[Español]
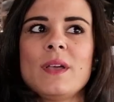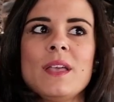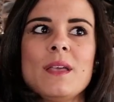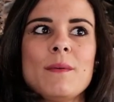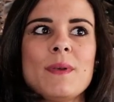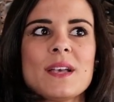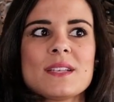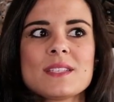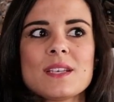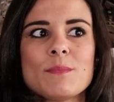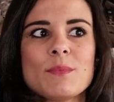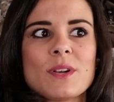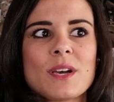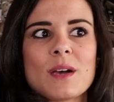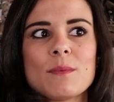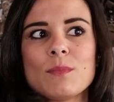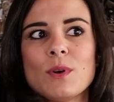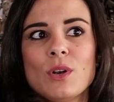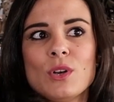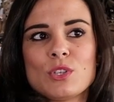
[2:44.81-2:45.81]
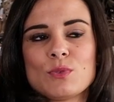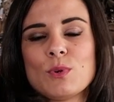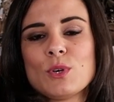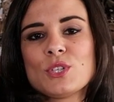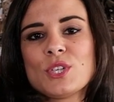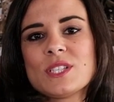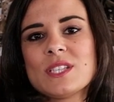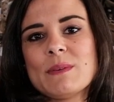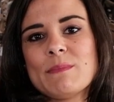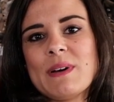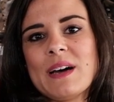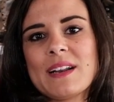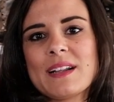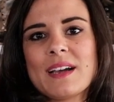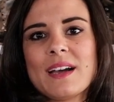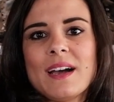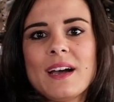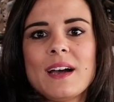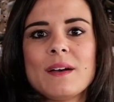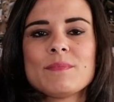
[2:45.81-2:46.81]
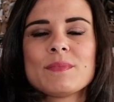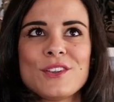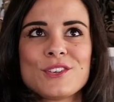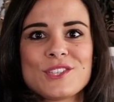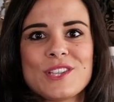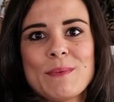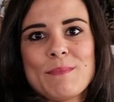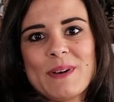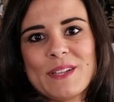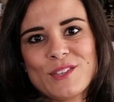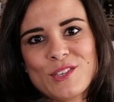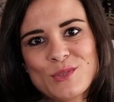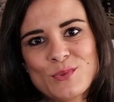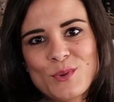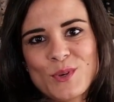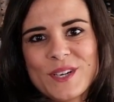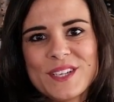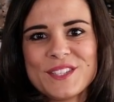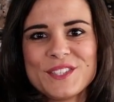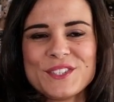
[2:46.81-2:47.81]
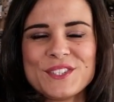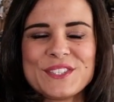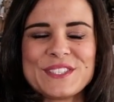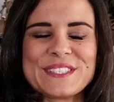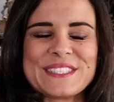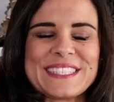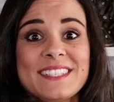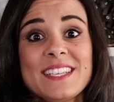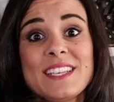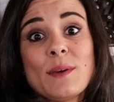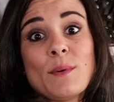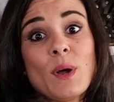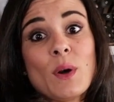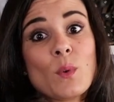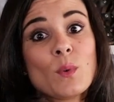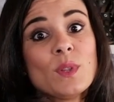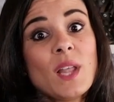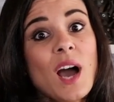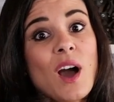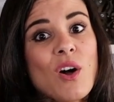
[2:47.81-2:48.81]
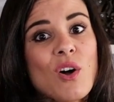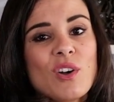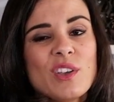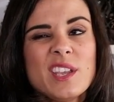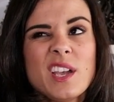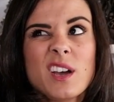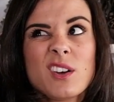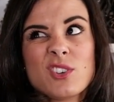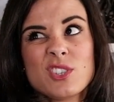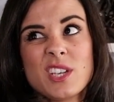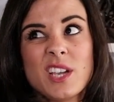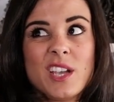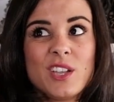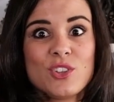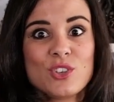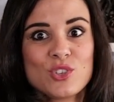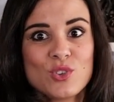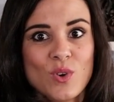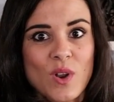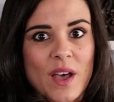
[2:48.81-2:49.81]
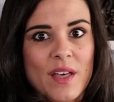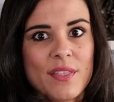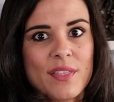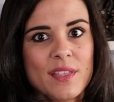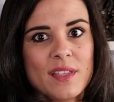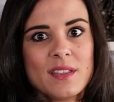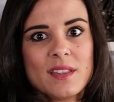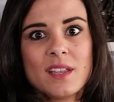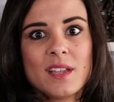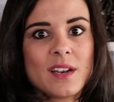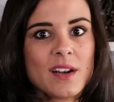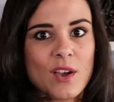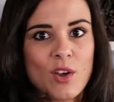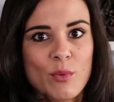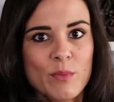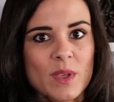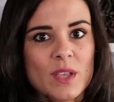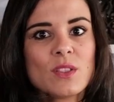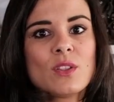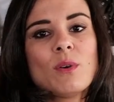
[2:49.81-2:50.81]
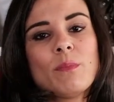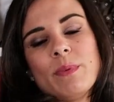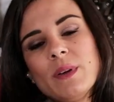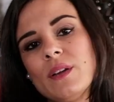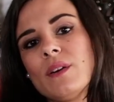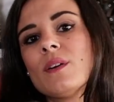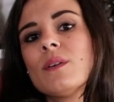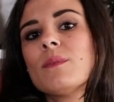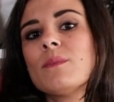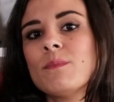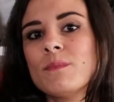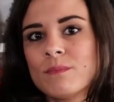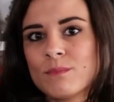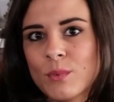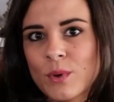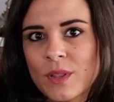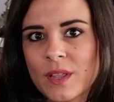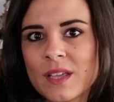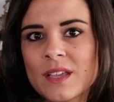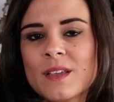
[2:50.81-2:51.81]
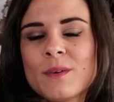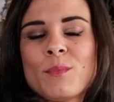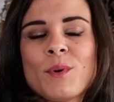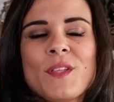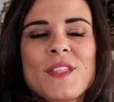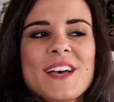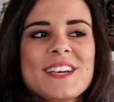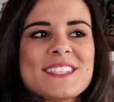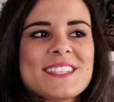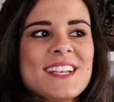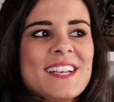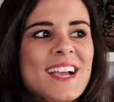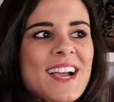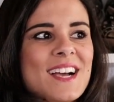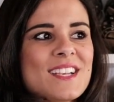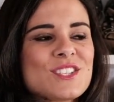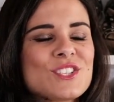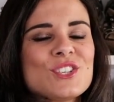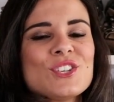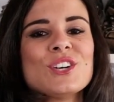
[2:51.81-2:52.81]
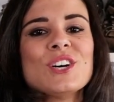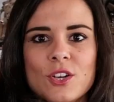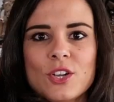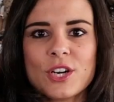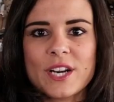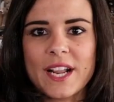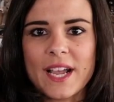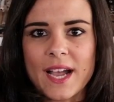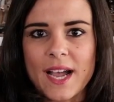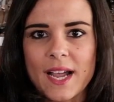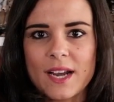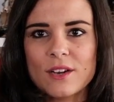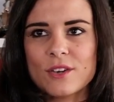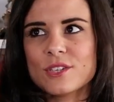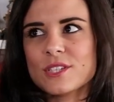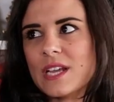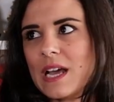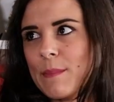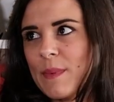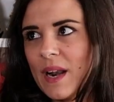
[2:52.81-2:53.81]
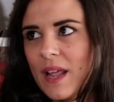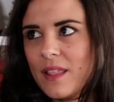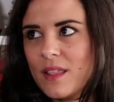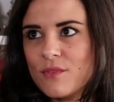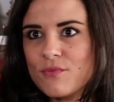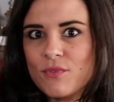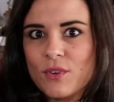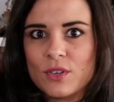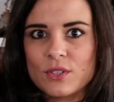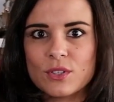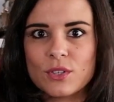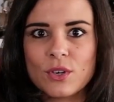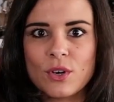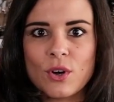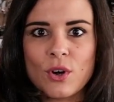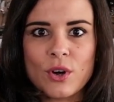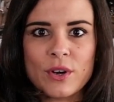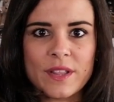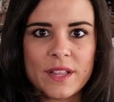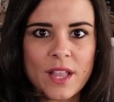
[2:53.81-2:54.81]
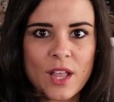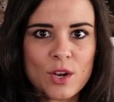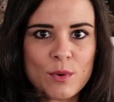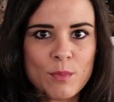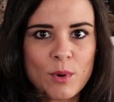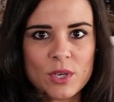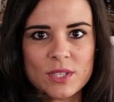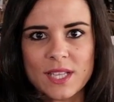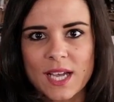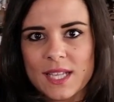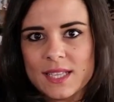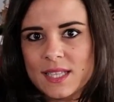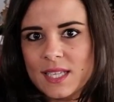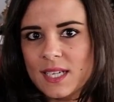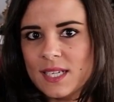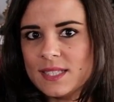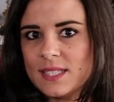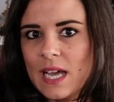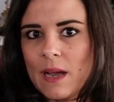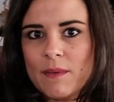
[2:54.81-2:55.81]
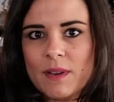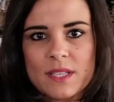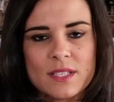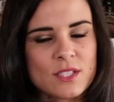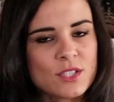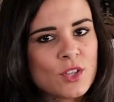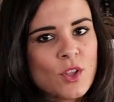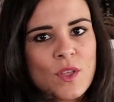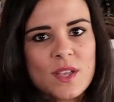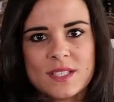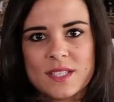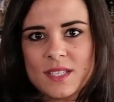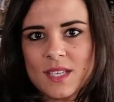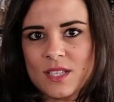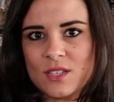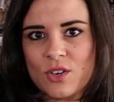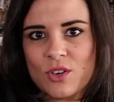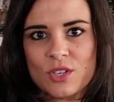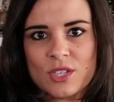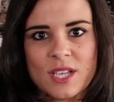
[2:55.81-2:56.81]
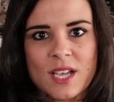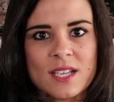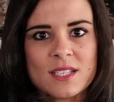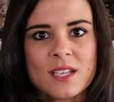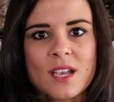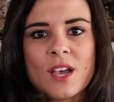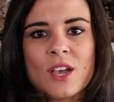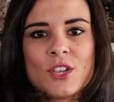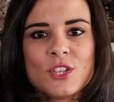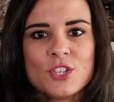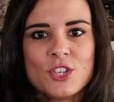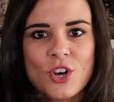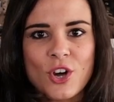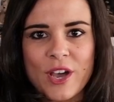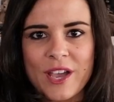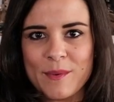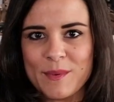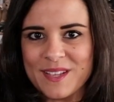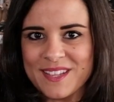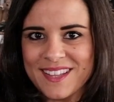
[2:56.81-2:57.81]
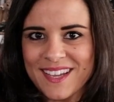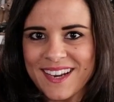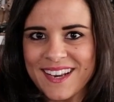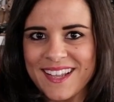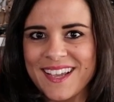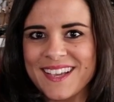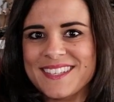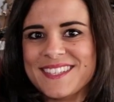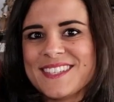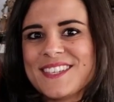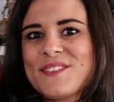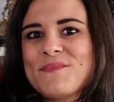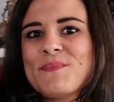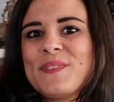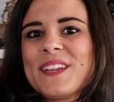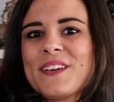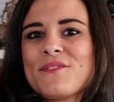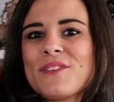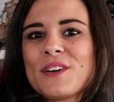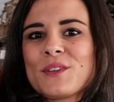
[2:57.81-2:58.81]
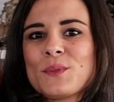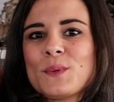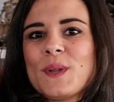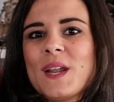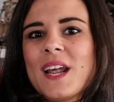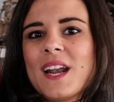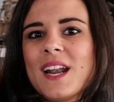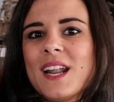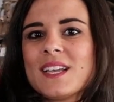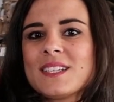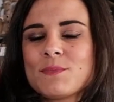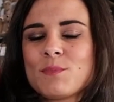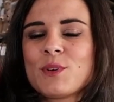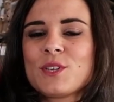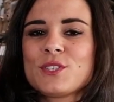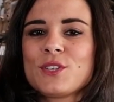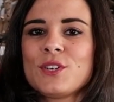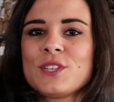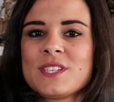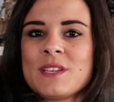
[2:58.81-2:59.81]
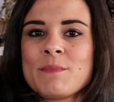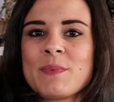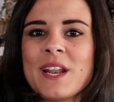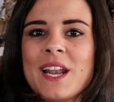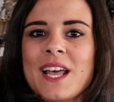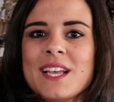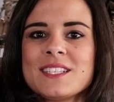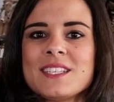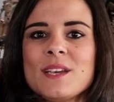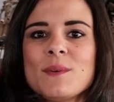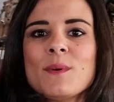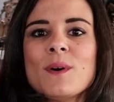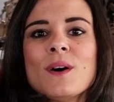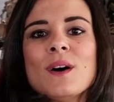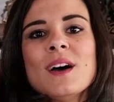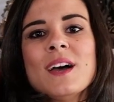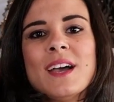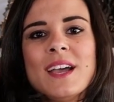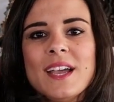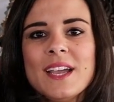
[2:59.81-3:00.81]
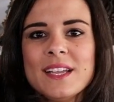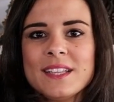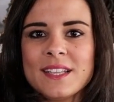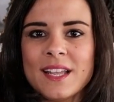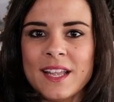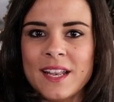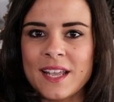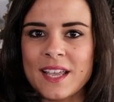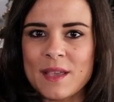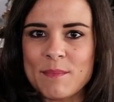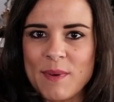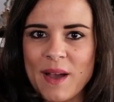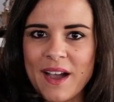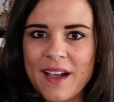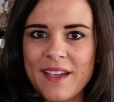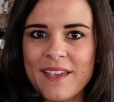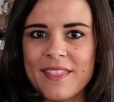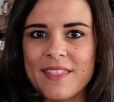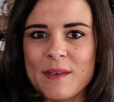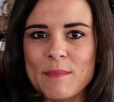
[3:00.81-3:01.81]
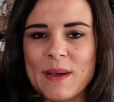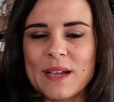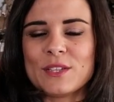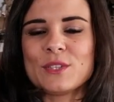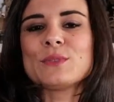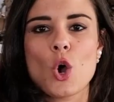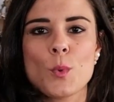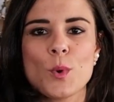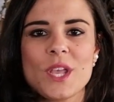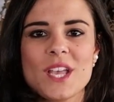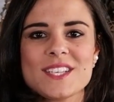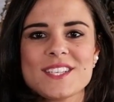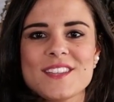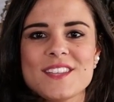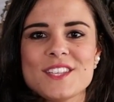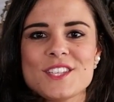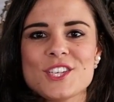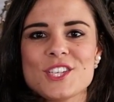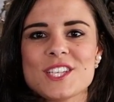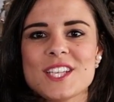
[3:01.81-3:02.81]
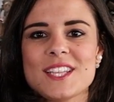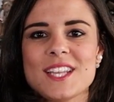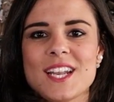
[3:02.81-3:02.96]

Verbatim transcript: Eh, hacer, por ejemplo, los bolsos de marca, los zapatos buenos, si llevo alguna joya, cosa que no suelo hacer ni recomiendo, pero puede, puede darse el caso. Los regalos, cámara de foto, ordenador portátil, tablets, todas esas cosas, yo evitaría siempre facturarlas, por eso siempre las llevo en el equipaje de mano. Como ya os he dicho, se